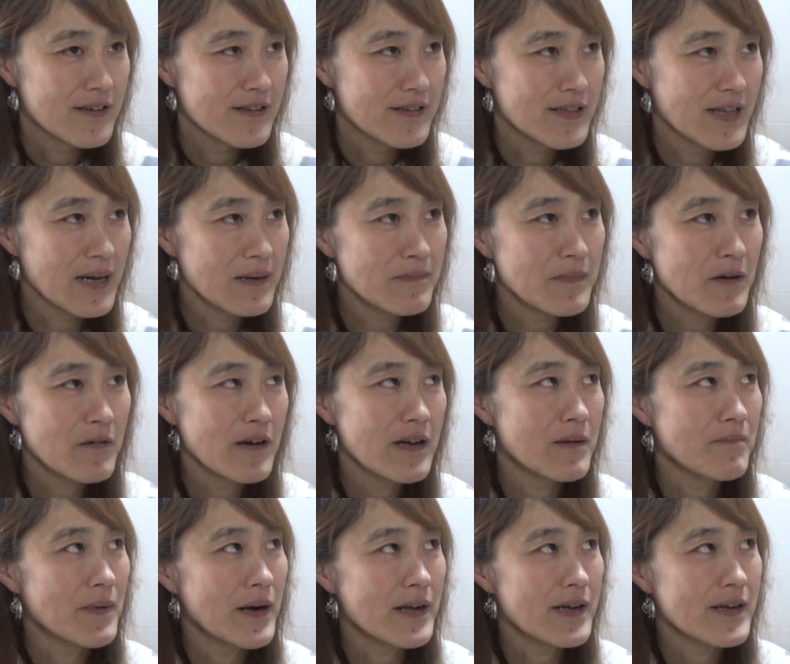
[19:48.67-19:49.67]
ナンバーワン
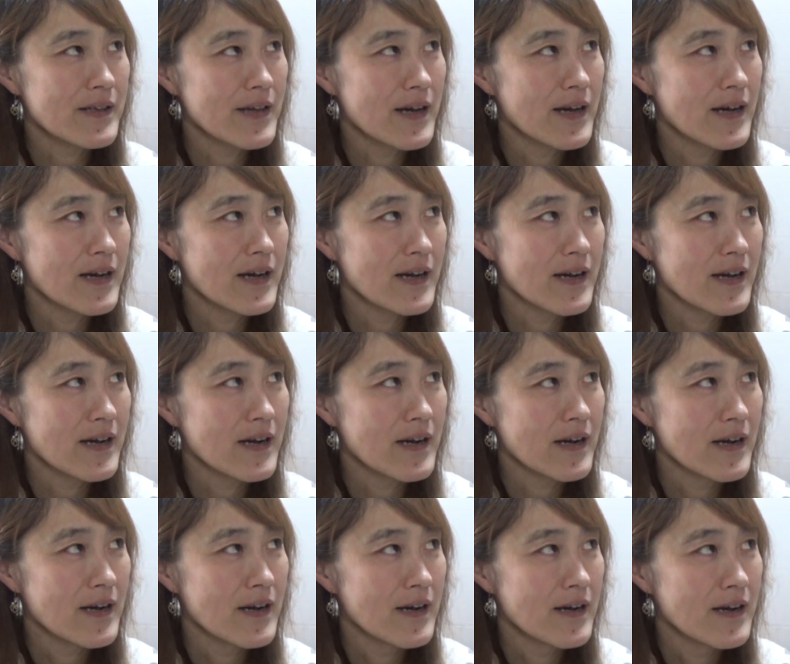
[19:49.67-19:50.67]
やっぱあれか
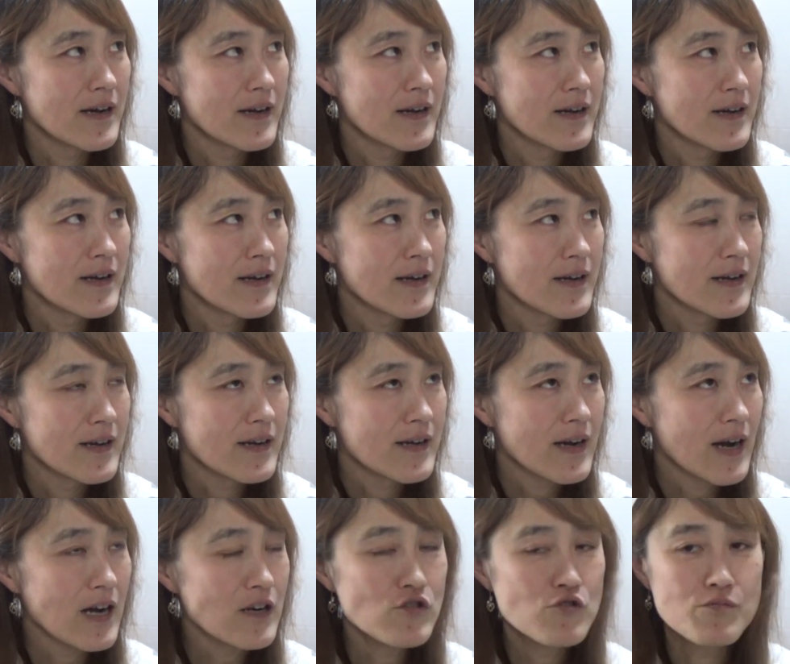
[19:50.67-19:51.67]
な。
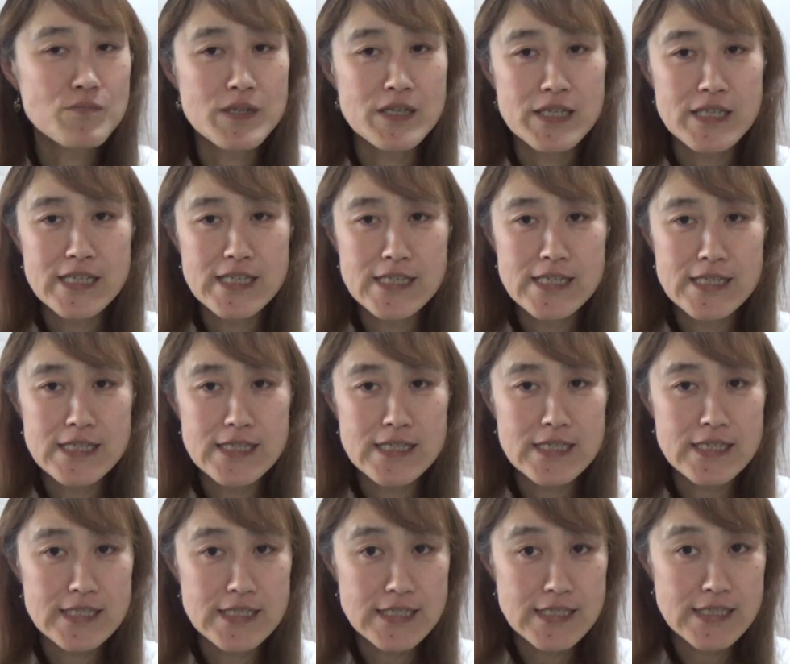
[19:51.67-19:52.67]

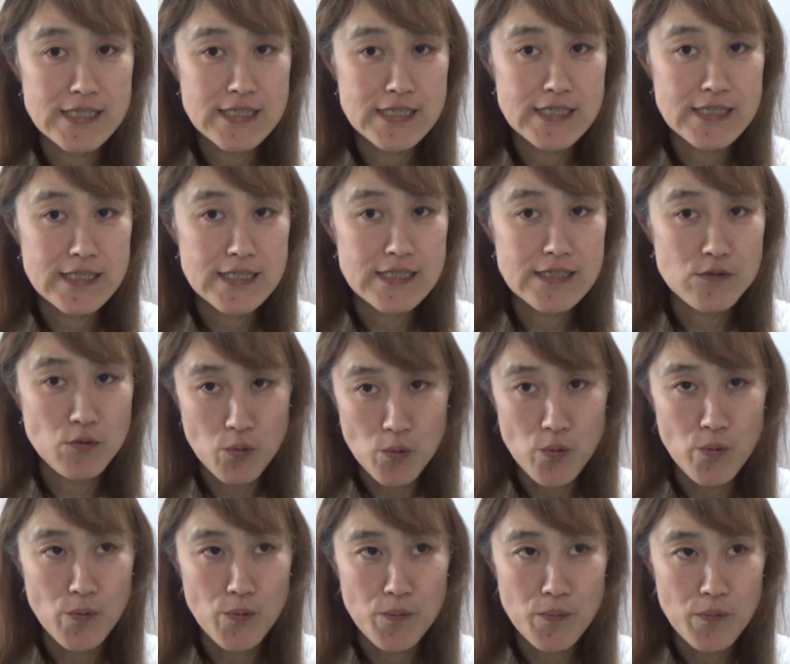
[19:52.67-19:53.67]
カルビー
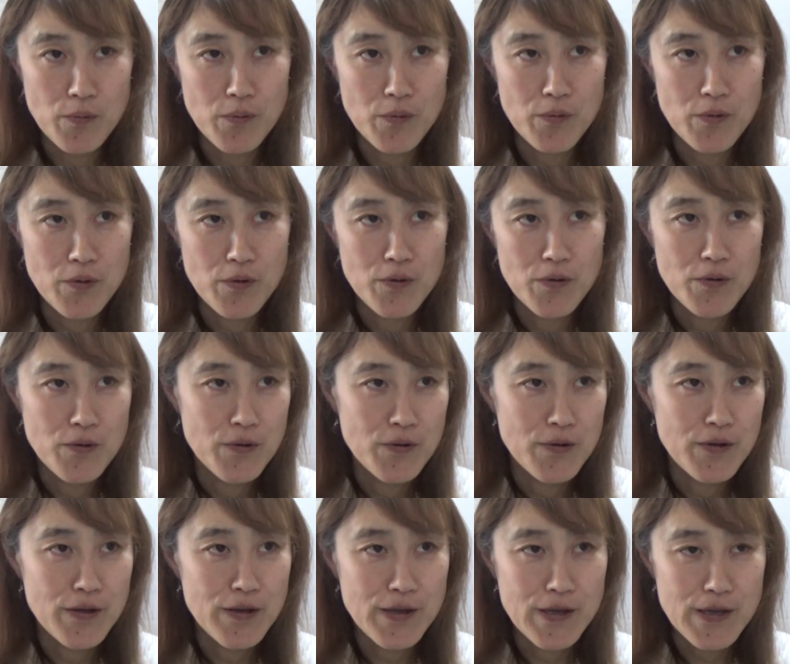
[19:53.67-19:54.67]
の、
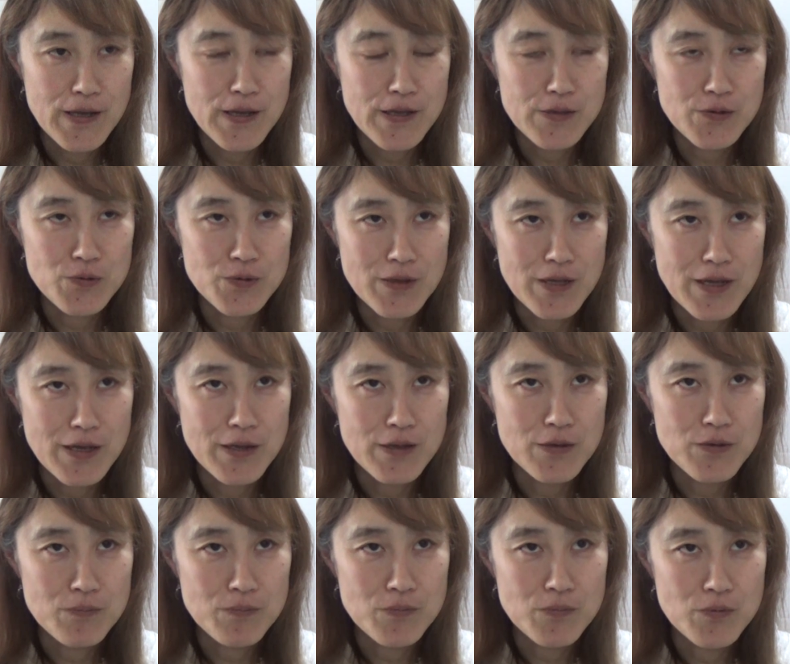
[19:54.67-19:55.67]
えっ、とね、
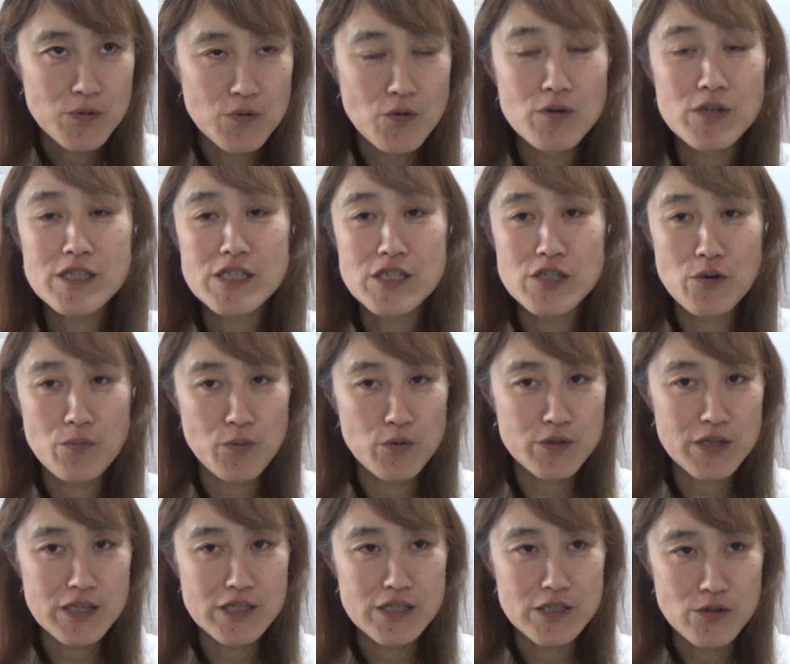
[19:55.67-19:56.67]
のり塩
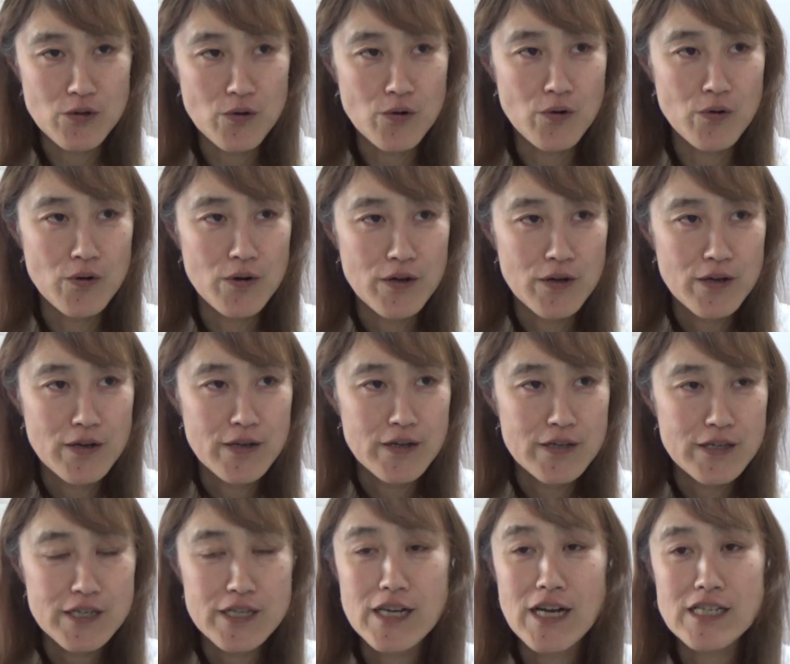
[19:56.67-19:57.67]
ポテチの
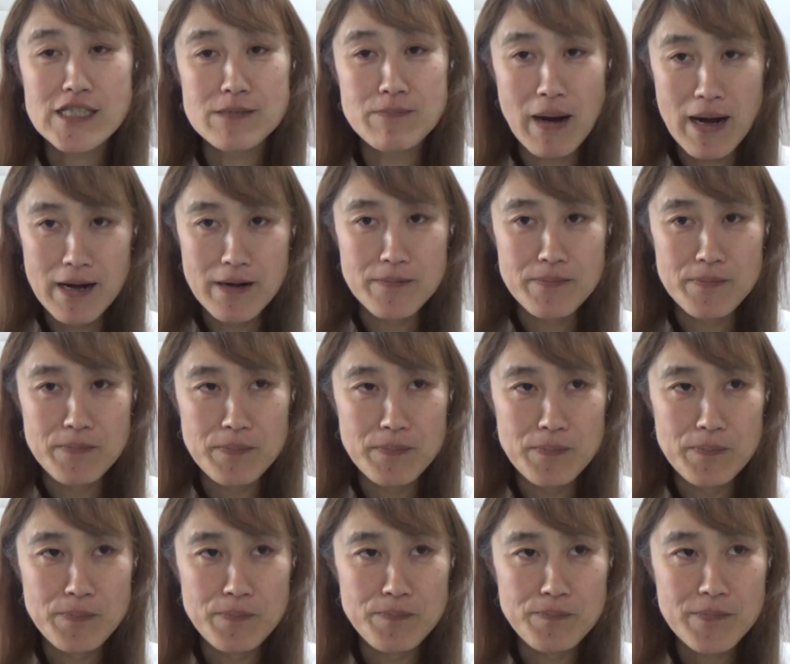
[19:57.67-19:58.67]
東版。
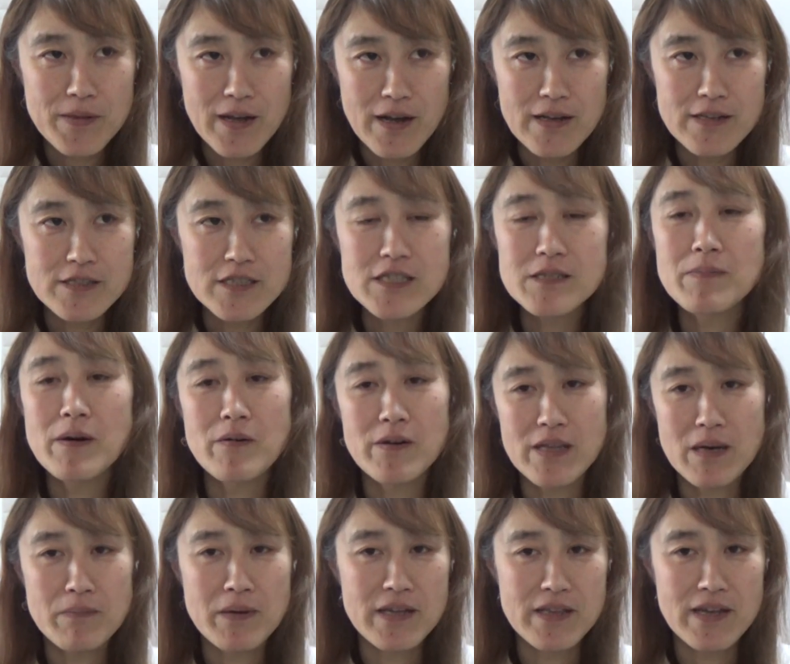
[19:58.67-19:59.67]
はい。西版
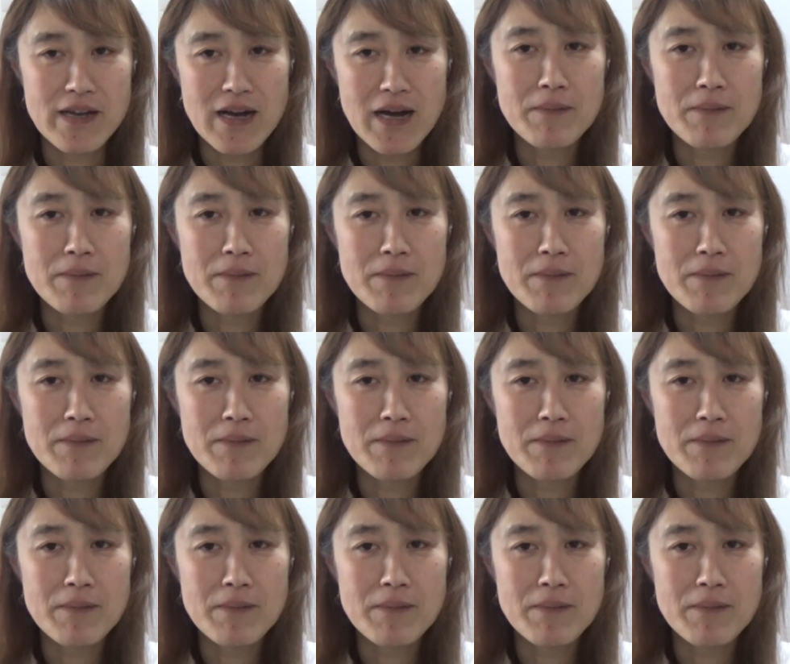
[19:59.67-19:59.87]
はダメやね。